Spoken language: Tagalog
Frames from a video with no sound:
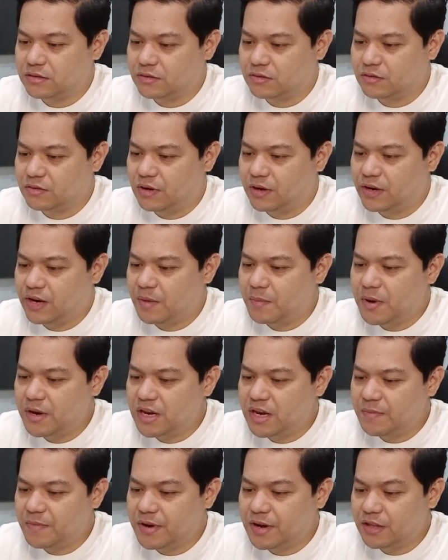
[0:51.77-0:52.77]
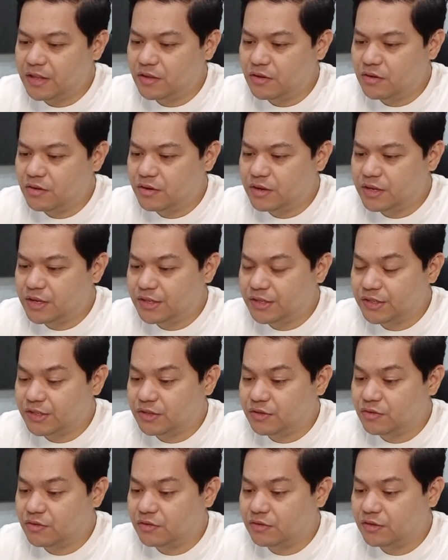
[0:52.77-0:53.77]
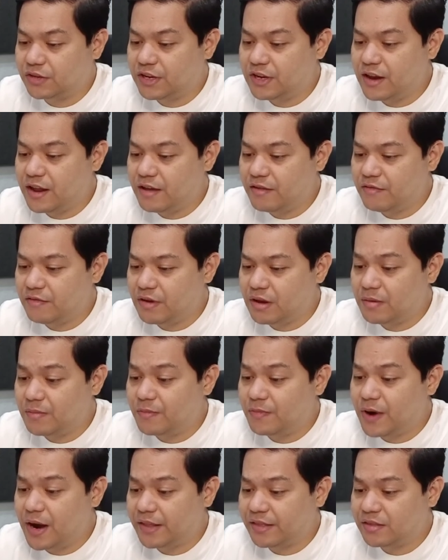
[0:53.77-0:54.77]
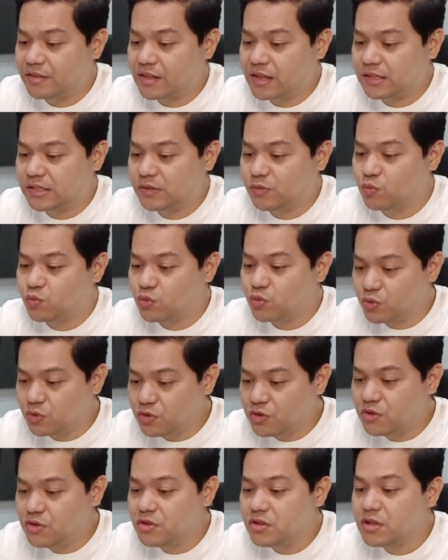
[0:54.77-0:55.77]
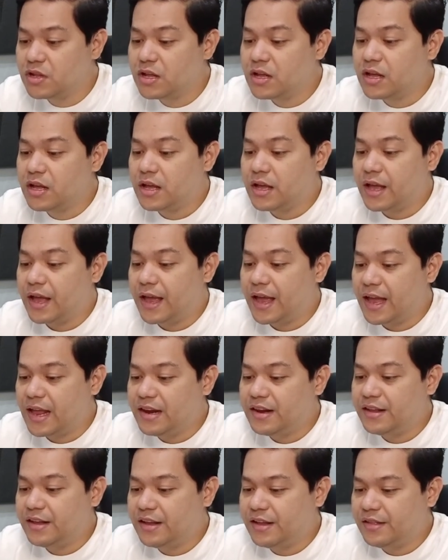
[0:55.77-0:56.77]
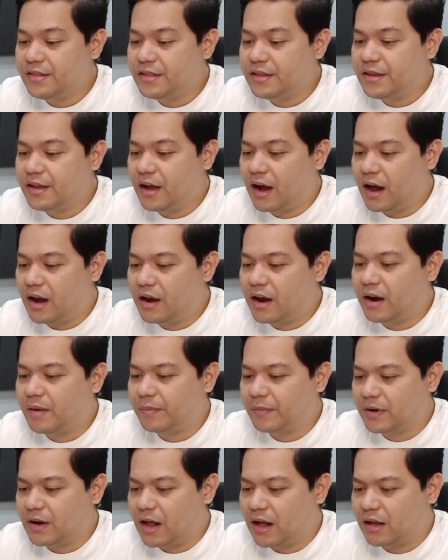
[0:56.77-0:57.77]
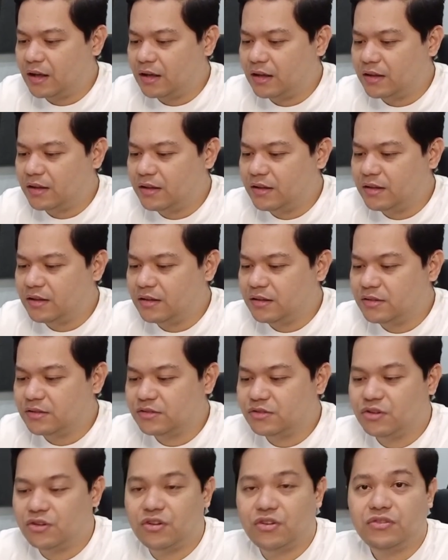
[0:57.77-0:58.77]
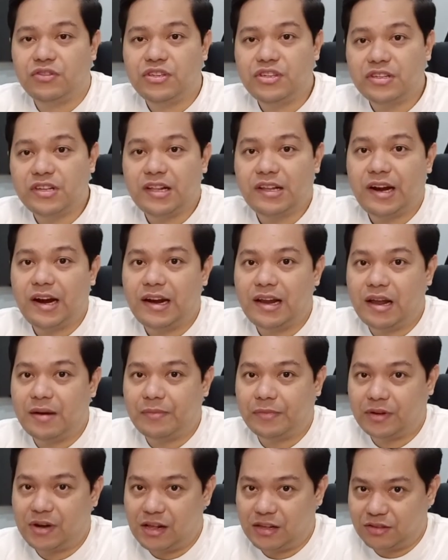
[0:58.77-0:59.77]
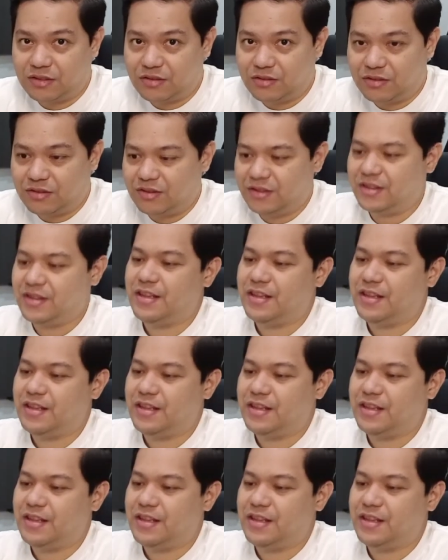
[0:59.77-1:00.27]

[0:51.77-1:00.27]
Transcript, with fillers: So, ang laman naman nito is yung 3-level brightness wood LED alarm clock. So, digital alarm clock to.